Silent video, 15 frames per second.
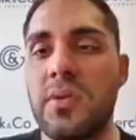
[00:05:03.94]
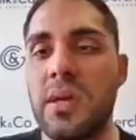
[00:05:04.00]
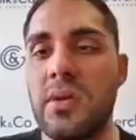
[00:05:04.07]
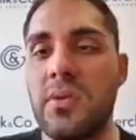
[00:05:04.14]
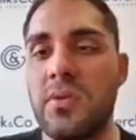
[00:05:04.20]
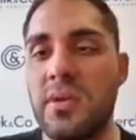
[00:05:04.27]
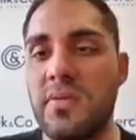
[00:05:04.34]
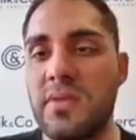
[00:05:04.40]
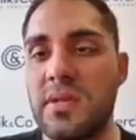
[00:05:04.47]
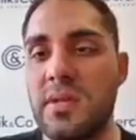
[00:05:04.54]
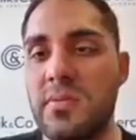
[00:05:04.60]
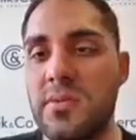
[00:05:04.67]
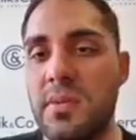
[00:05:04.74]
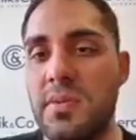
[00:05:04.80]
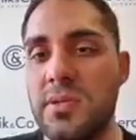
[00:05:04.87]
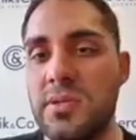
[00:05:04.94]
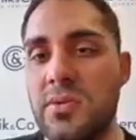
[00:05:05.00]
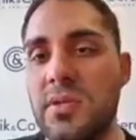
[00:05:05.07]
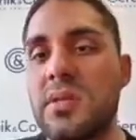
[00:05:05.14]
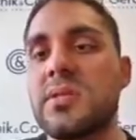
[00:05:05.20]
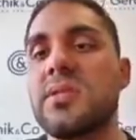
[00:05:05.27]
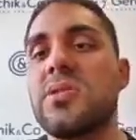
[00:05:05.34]
районе, в этом
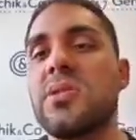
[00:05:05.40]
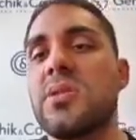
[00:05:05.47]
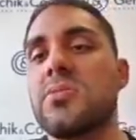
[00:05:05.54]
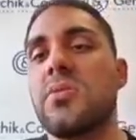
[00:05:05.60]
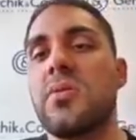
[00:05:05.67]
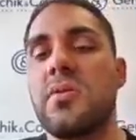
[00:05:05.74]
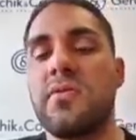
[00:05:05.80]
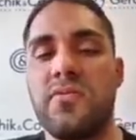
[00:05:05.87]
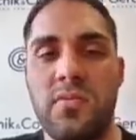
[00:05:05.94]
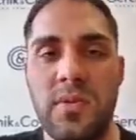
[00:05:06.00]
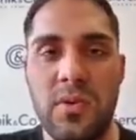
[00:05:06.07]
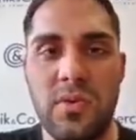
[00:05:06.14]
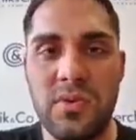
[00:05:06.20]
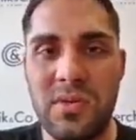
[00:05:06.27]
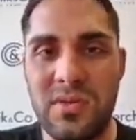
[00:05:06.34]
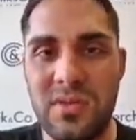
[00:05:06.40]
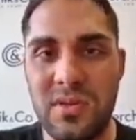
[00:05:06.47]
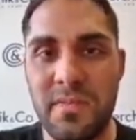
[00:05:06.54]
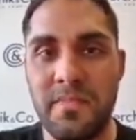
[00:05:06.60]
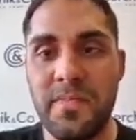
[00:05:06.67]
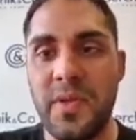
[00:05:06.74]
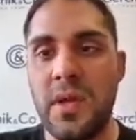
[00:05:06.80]
диапазоне. Сейчас доллар в нем
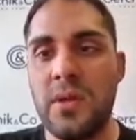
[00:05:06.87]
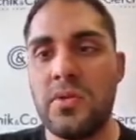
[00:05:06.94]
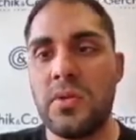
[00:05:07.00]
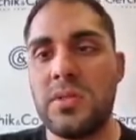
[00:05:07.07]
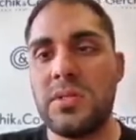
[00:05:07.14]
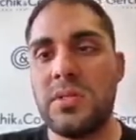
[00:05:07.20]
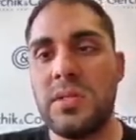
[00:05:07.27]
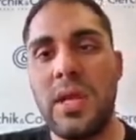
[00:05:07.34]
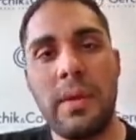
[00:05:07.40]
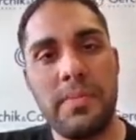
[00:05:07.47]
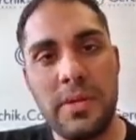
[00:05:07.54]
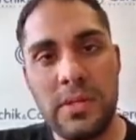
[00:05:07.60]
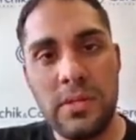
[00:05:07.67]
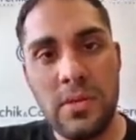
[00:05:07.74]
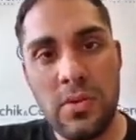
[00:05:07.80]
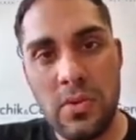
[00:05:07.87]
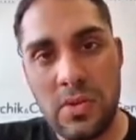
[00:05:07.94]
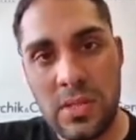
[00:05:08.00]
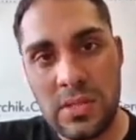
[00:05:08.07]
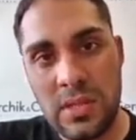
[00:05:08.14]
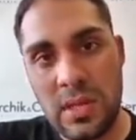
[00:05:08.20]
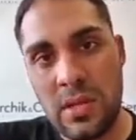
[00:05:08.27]
находится. То есть
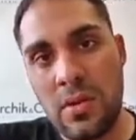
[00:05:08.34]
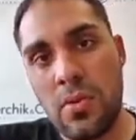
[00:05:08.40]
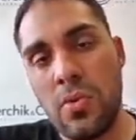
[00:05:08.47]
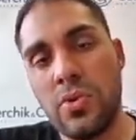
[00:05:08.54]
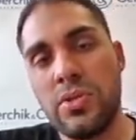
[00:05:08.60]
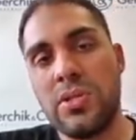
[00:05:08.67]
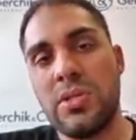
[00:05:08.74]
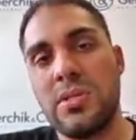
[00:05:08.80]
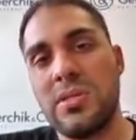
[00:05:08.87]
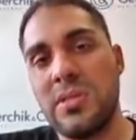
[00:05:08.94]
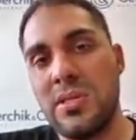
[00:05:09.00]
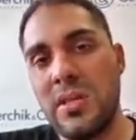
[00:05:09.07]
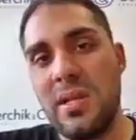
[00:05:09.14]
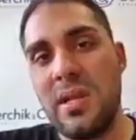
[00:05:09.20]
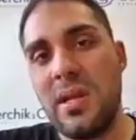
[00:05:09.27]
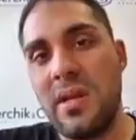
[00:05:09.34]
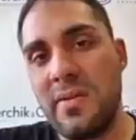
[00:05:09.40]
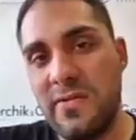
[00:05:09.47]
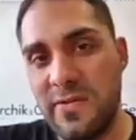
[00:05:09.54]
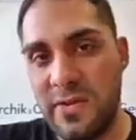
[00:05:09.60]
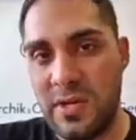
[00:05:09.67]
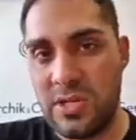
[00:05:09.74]
неопределенность, она очень сильно
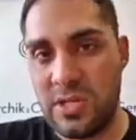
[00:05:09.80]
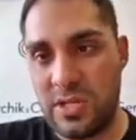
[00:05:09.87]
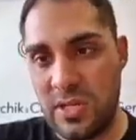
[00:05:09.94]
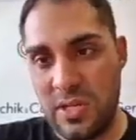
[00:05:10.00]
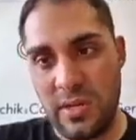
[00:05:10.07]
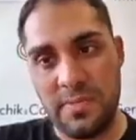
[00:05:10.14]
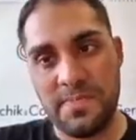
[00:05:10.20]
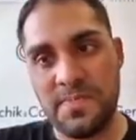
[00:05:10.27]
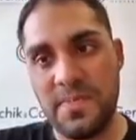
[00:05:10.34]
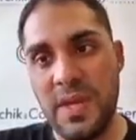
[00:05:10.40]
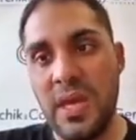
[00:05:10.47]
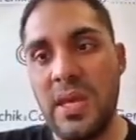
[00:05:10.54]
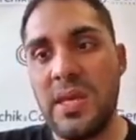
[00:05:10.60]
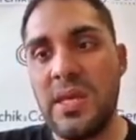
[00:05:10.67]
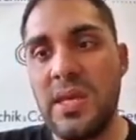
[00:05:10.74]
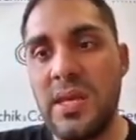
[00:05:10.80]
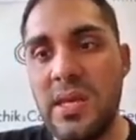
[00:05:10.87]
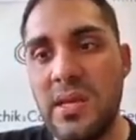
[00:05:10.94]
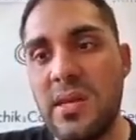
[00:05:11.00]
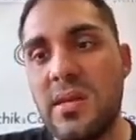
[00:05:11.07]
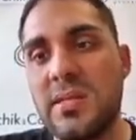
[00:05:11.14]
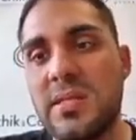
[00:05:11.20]
выражена.
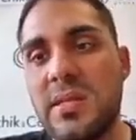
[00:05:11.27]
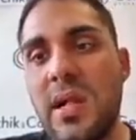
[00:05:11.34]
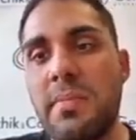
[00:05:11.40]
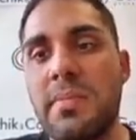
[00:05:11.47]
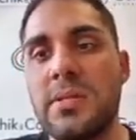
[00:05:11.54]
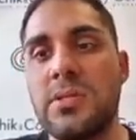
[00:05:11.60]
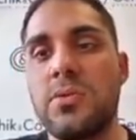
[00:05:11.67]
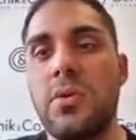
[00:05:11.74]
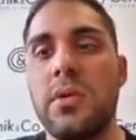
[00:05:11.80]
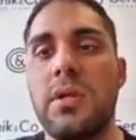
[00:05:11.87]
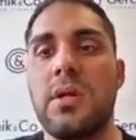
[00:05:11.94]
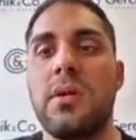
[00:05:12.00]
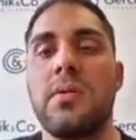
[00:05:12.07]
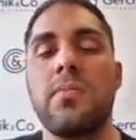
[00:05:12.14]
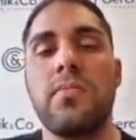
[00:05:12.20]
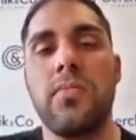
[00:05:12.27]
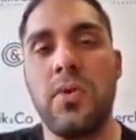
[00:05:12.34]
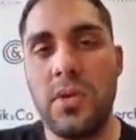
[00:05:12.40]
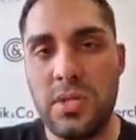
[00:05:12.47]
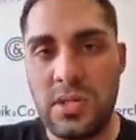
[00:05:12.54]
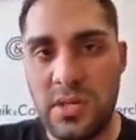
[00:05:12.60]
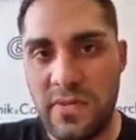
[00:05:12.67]
И слабость доллара
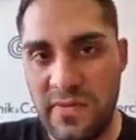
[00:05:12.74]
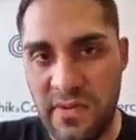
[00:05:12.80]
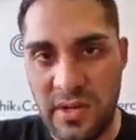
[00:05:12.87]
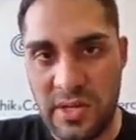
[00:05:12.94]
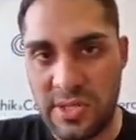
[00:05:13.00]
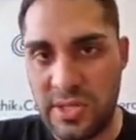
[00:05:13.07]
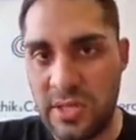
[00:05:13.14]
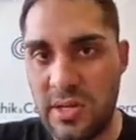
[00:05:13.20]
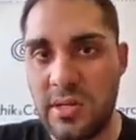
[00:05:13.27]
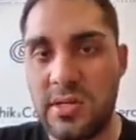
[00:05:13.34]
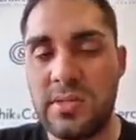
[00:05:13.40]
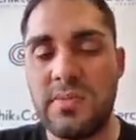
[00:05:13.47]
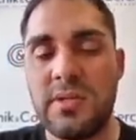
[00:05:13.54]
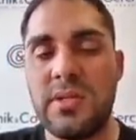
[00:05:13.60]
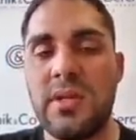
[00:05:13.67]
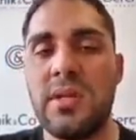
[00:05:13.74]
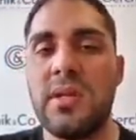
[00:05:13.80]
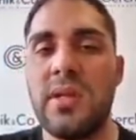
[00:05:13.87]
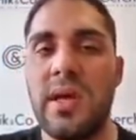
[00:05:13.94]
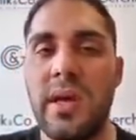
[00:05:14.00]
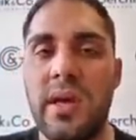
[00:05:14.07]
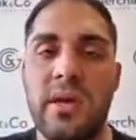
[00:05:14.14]
больше выражена, несмотря
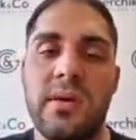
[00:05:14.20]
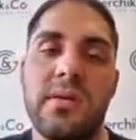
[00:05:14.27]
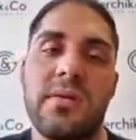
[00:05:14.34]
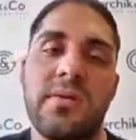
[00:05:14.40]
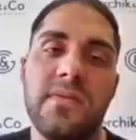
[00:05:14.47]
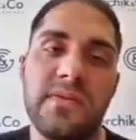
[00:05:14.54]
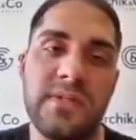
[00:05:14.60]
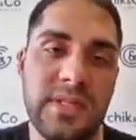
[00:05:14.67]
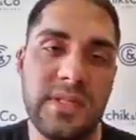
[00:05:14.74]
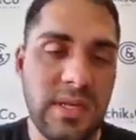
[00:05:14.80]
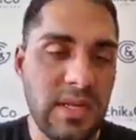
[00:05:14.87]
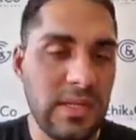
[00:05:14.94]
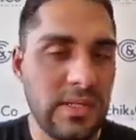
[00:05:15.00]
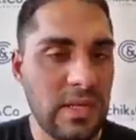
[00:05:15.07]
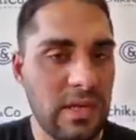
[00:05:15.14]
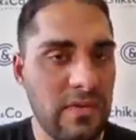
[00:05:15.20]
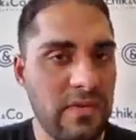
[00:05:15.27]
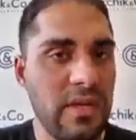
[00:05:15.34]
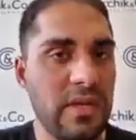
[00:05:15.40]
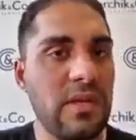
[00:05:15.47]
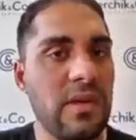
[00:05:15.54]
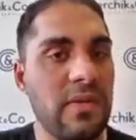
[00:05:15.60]
на все
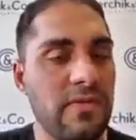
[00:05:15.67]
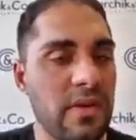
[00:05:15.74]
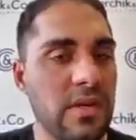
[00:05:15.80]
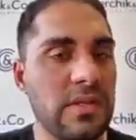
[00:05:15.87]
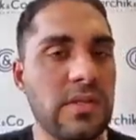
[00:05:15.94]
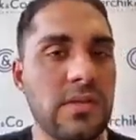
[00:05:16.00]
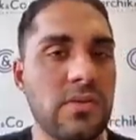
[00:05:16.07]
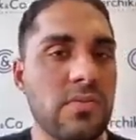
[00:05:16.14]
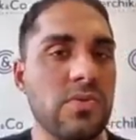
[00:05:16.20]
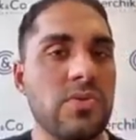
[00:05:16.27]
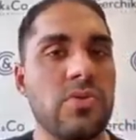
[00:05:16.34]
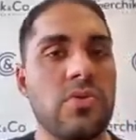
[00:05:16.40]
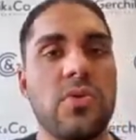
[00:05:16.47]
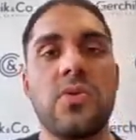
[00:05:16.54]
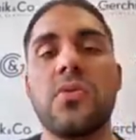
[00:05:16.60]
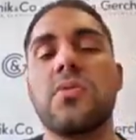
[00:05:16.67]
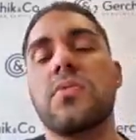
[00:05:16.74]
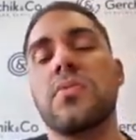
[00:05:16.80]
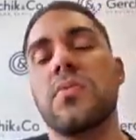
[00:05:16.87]
заявления ФРС о том, что